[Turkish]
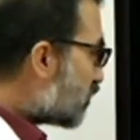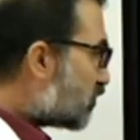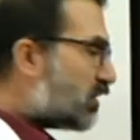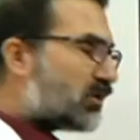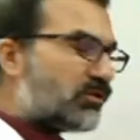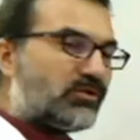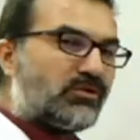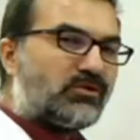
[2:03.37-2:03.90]

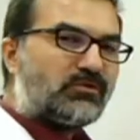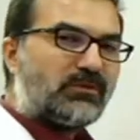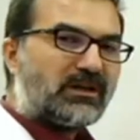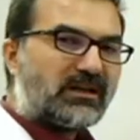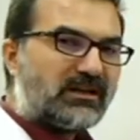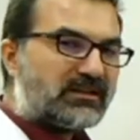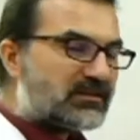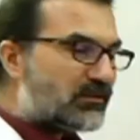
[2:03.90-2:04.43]
soruya göre
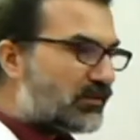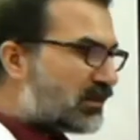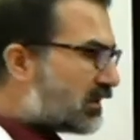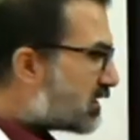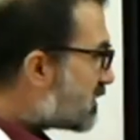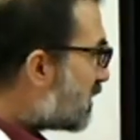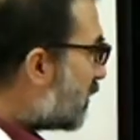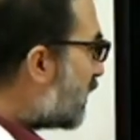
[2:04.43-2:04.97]
okumak her
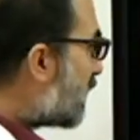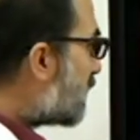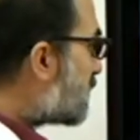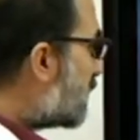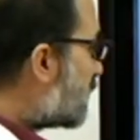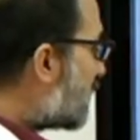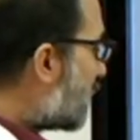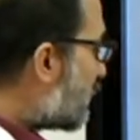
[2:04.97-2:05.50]
zaman zaman
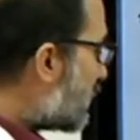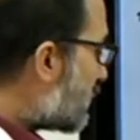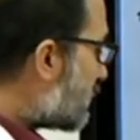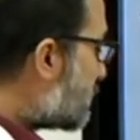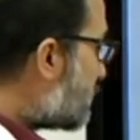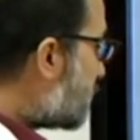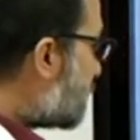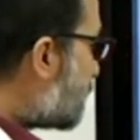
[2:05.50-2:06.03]
kazandırabilir.